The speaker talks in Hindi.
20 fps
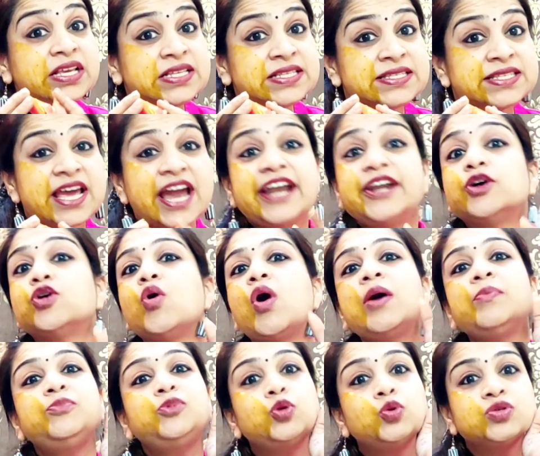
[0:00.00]
इस साइड को
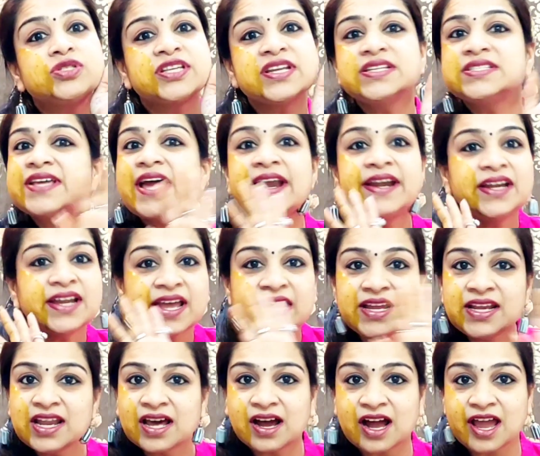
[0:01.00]
आप दूसरी साइड
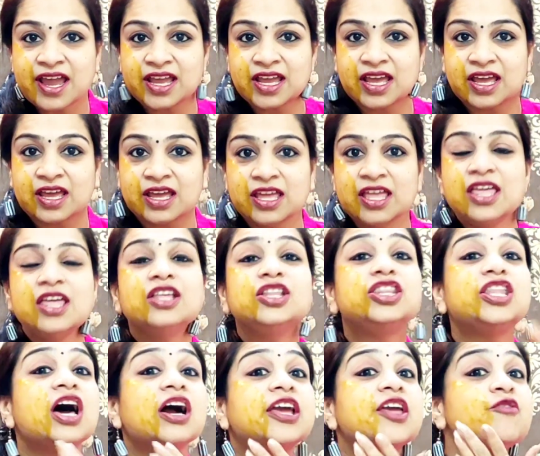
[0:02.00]
नहीं लगाएंगे
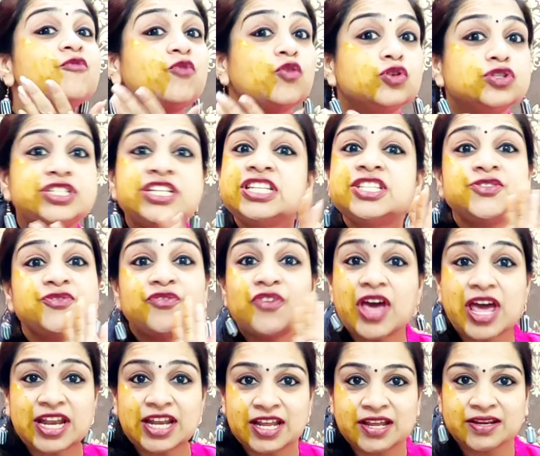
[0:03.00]
ताकि वो चीज
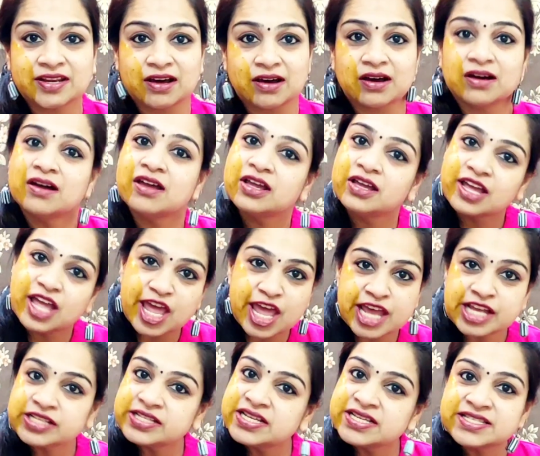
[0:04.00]
फैले ना
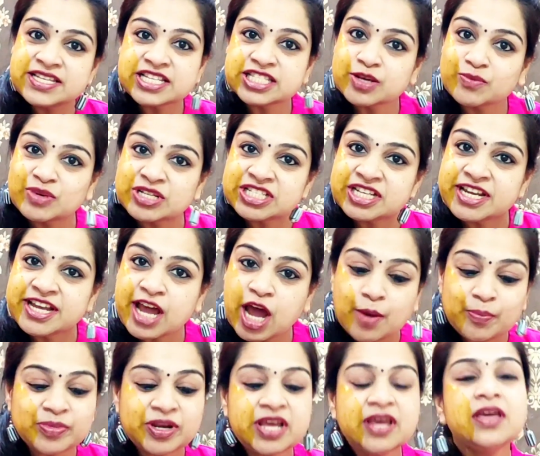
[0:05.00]
एक चीज ये समझ ली
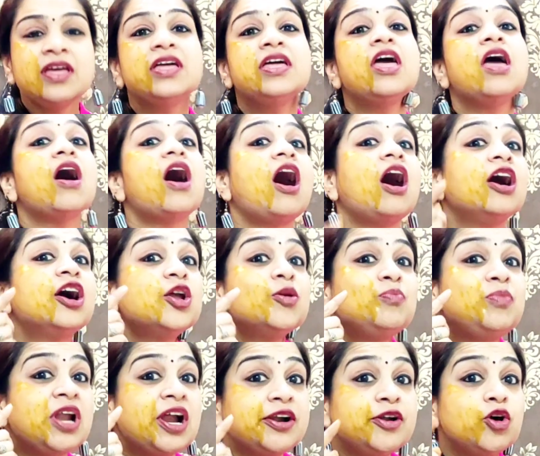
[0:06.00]
आपने अगर
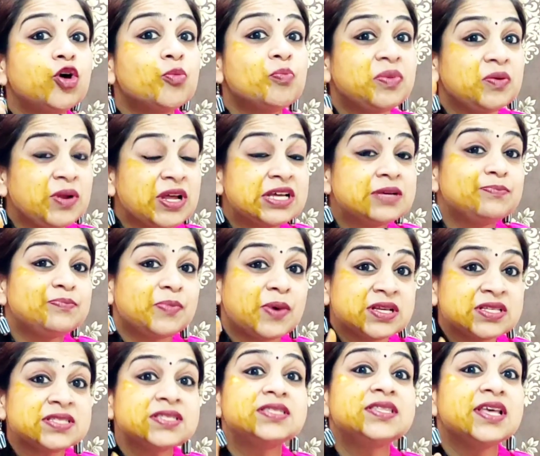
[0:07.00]
ब्लड और
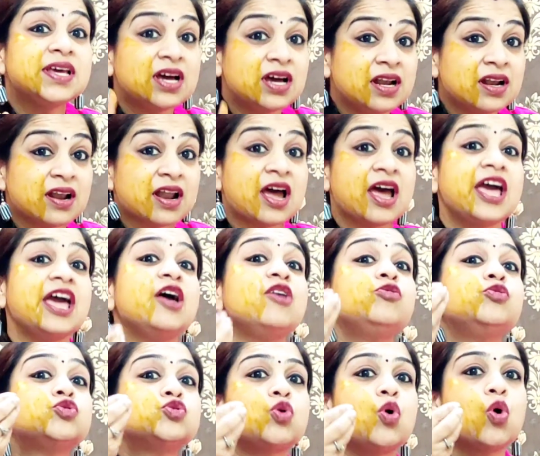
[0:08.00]
पस निकल रहा है
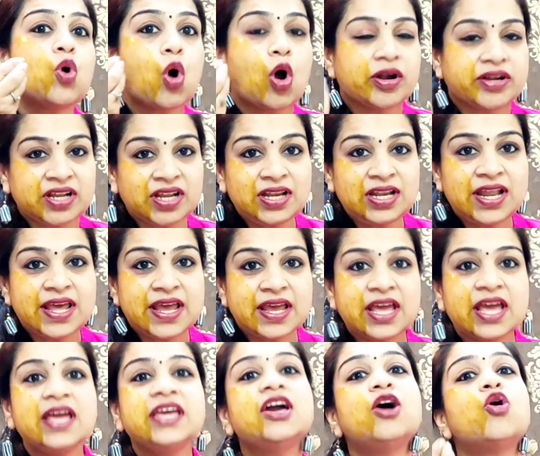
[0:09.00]
उसको कॉटन
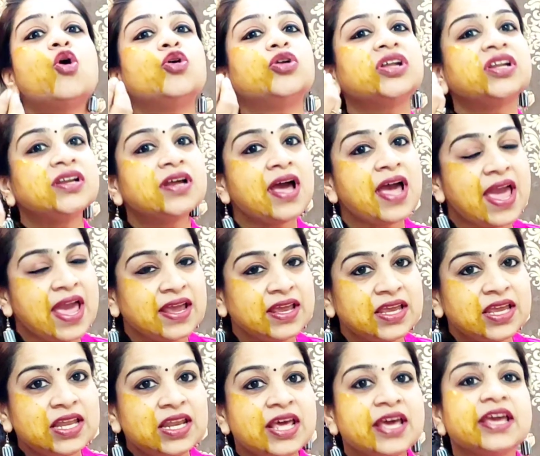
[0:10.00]
लेंगे या कॉटन का
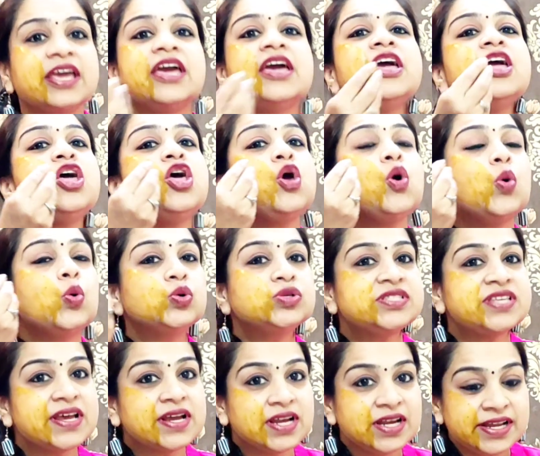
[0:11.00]
हैंकी लेंगे
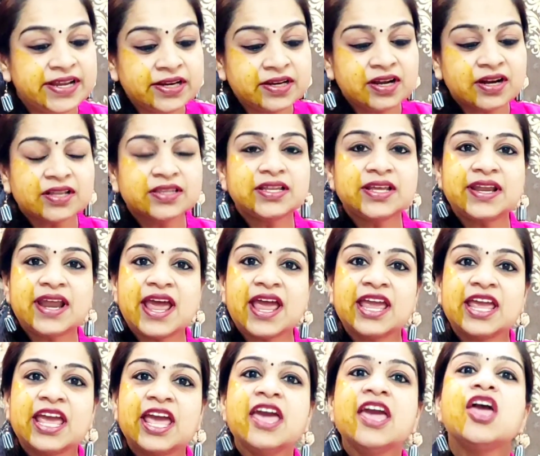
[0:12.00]
उससे क्लीन करते
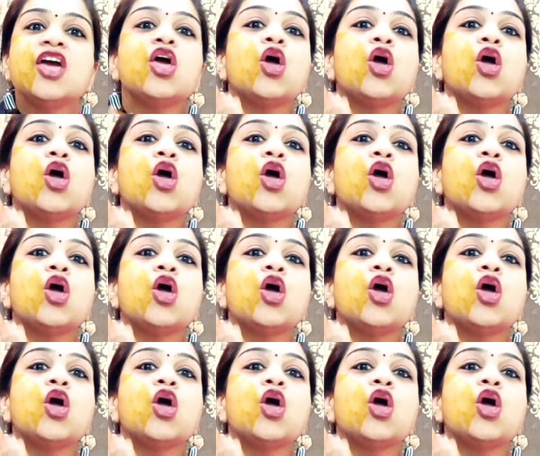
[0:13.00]
रहेंगे